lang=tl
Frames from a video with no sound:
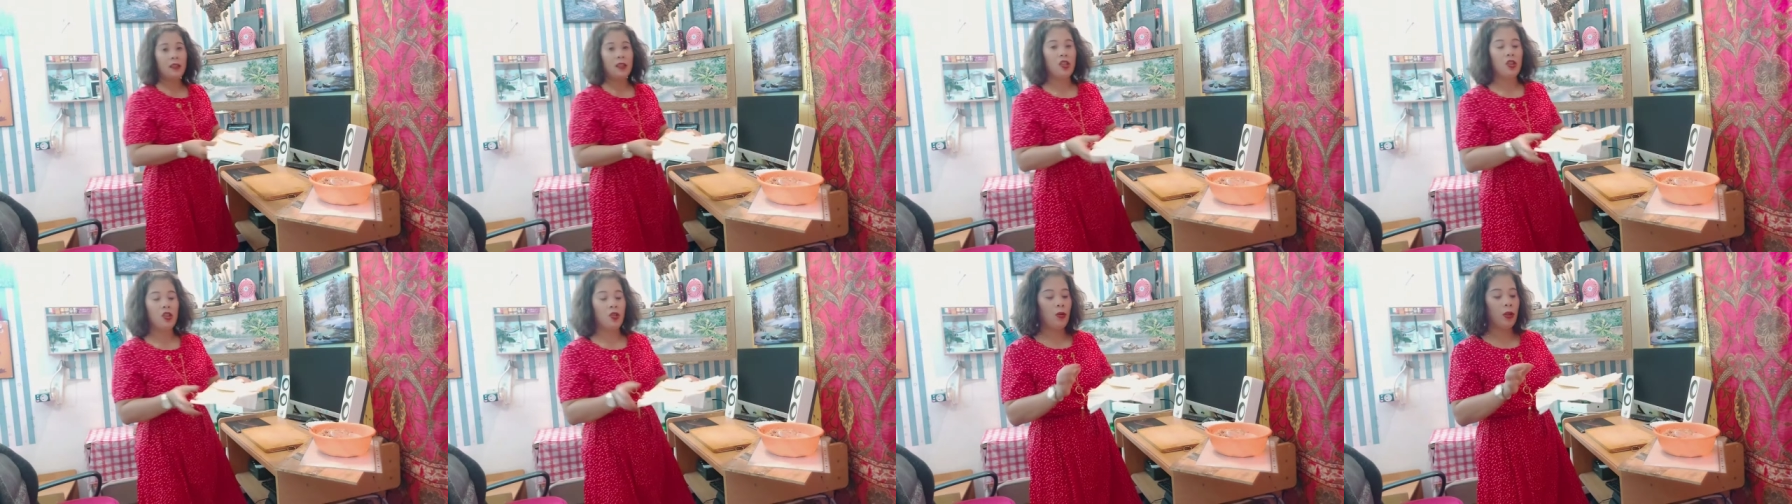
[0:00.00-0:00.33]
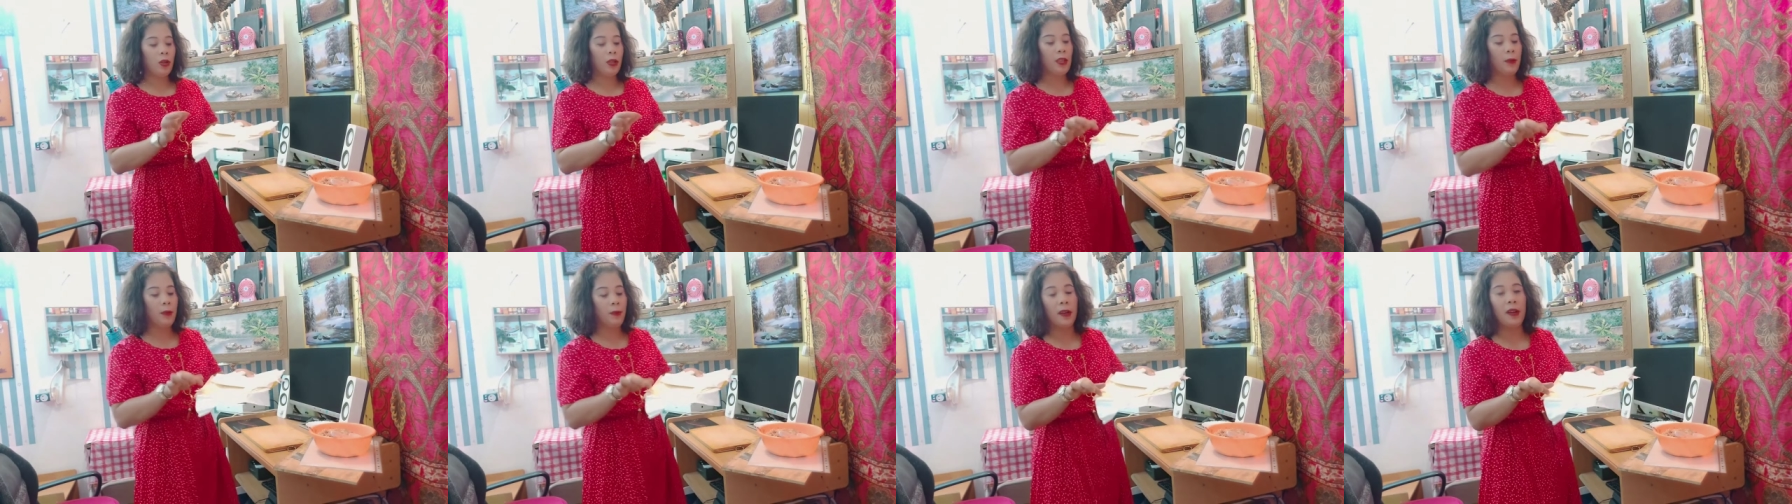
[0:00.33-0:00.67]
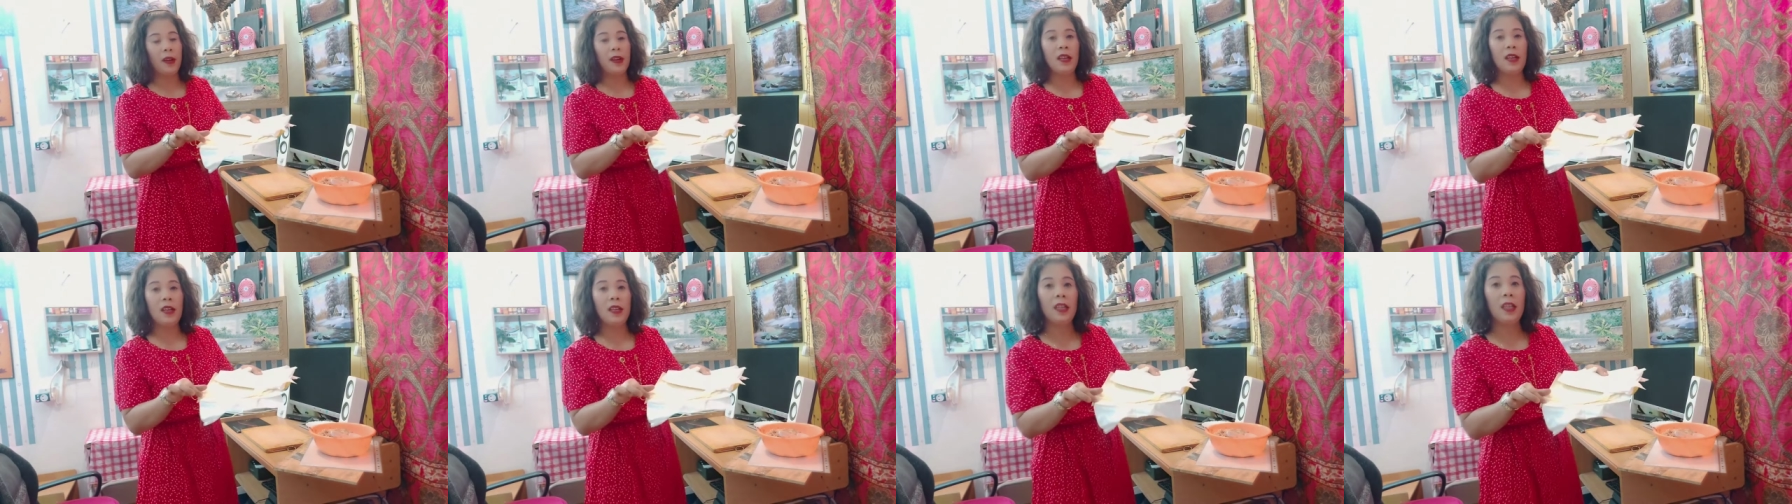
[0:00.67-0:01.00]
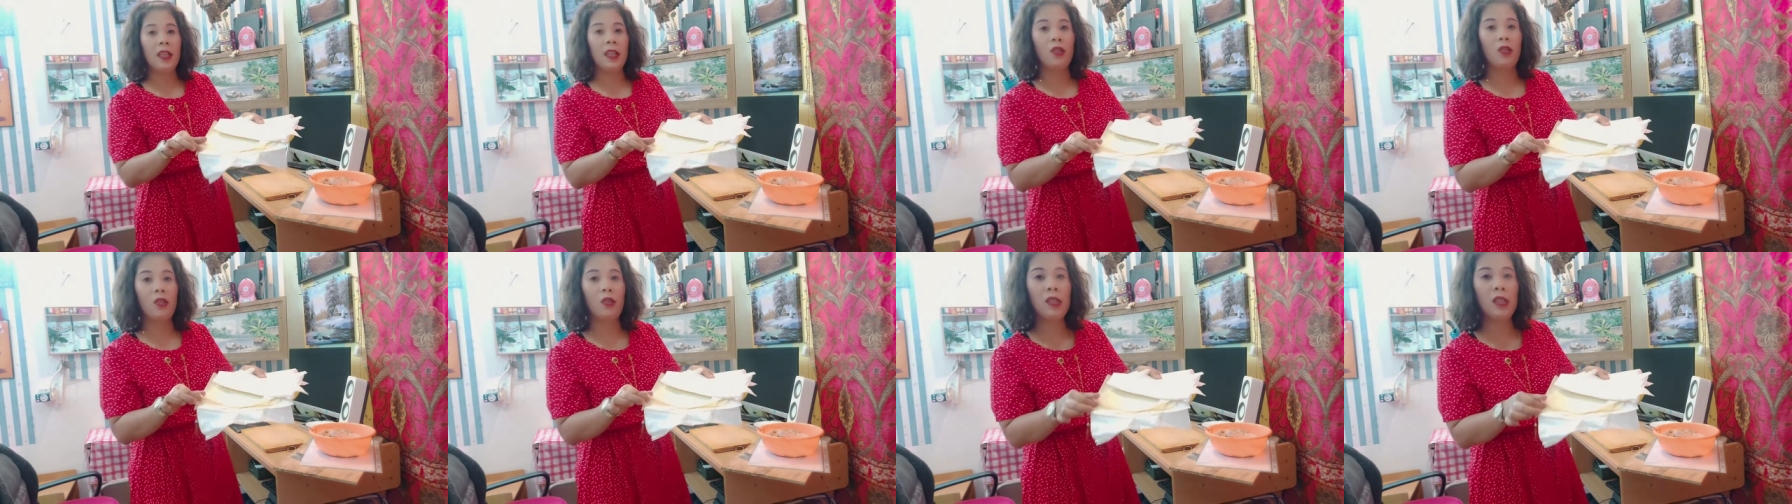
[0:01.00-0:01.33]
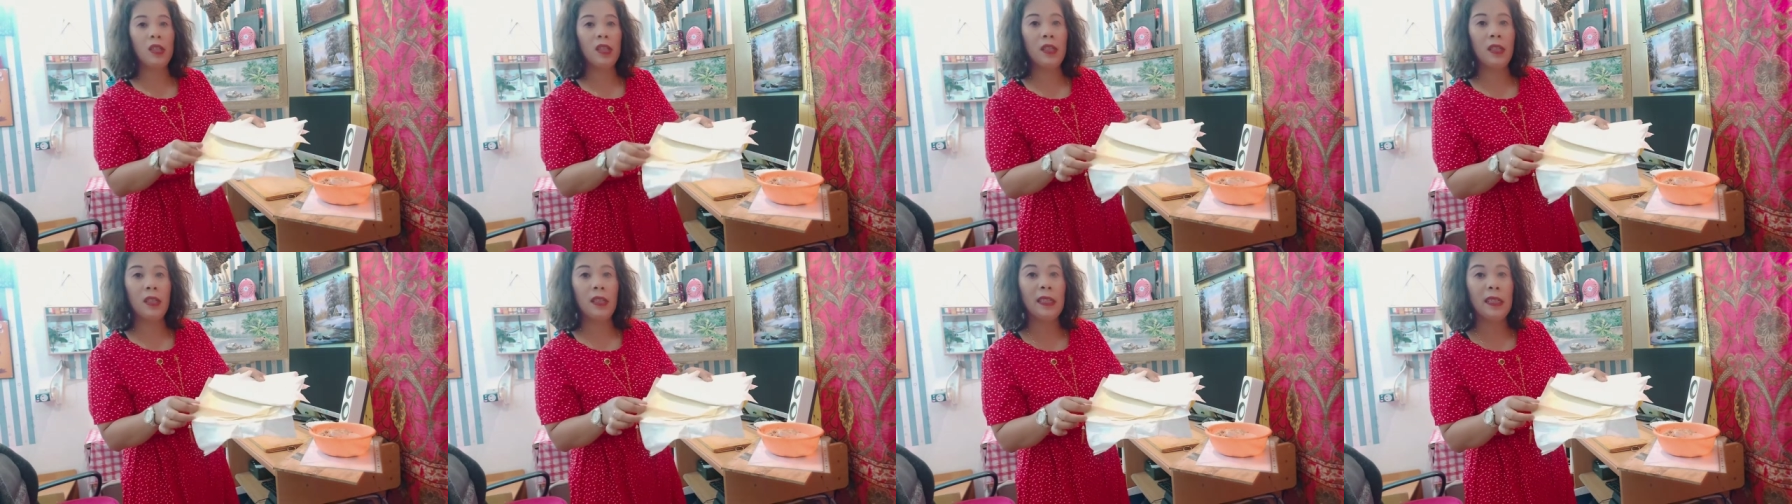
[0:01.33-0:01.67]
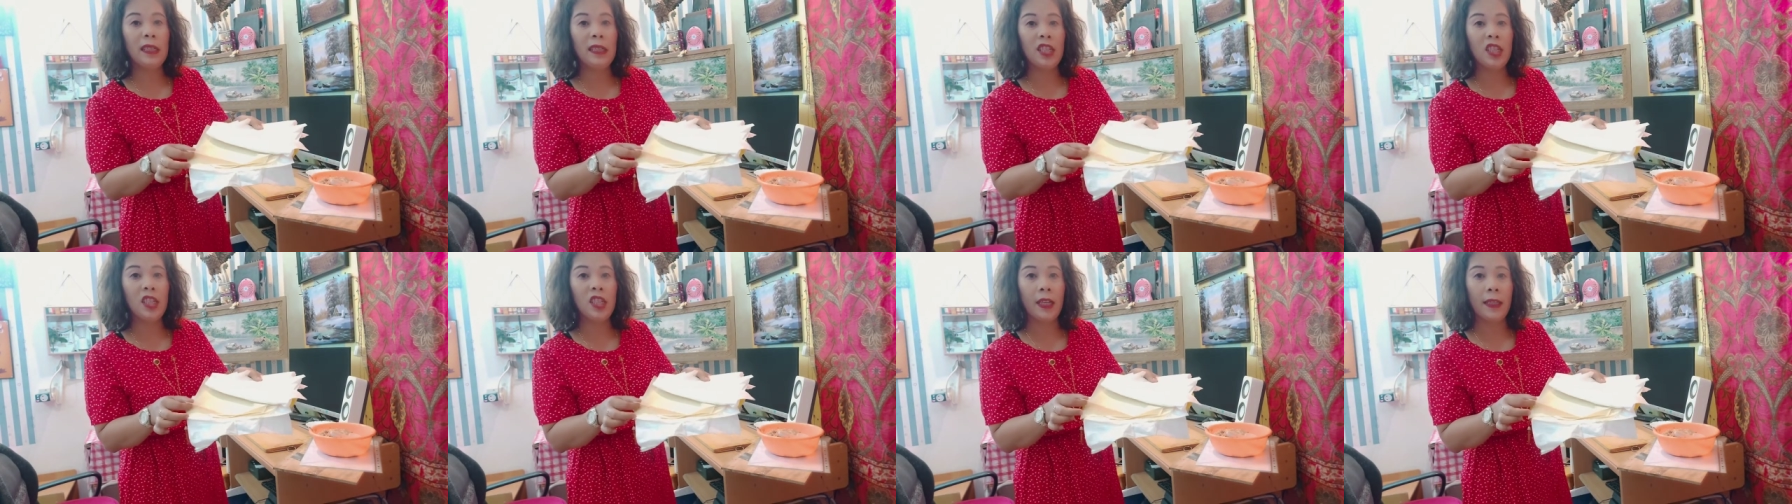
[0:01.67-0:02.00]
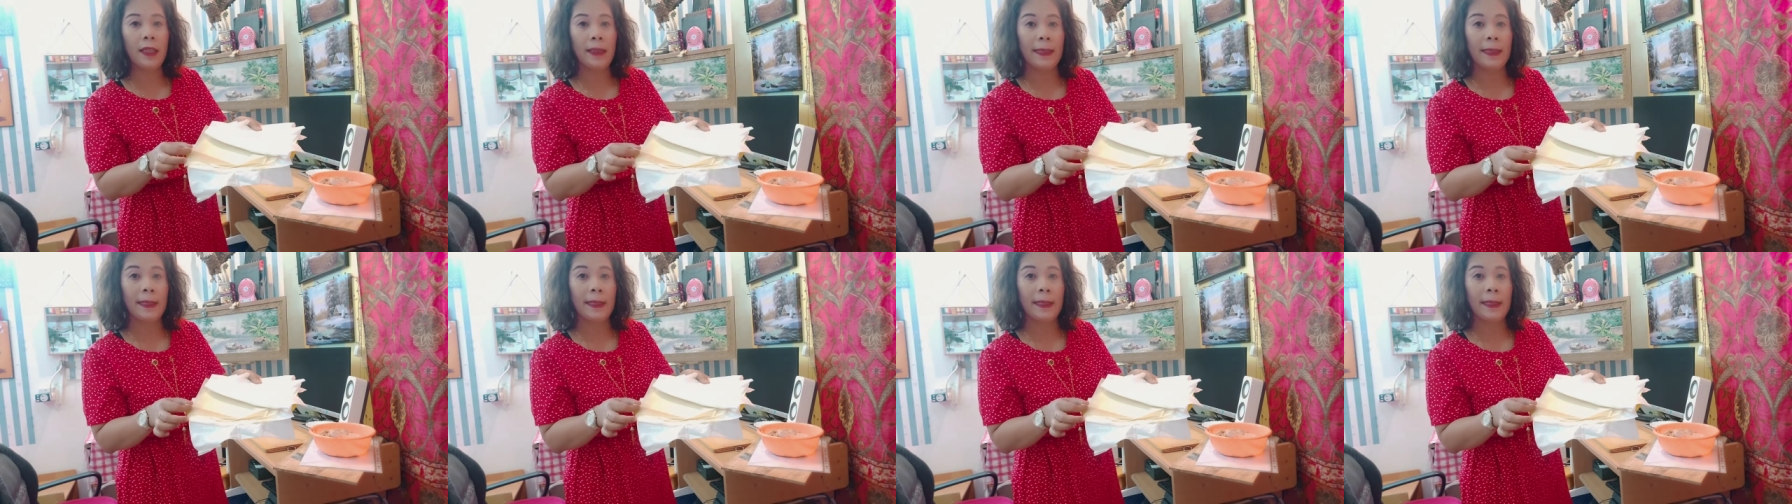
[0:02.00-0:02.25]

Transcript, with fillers: ng tissue kasi para hindi, hindi siya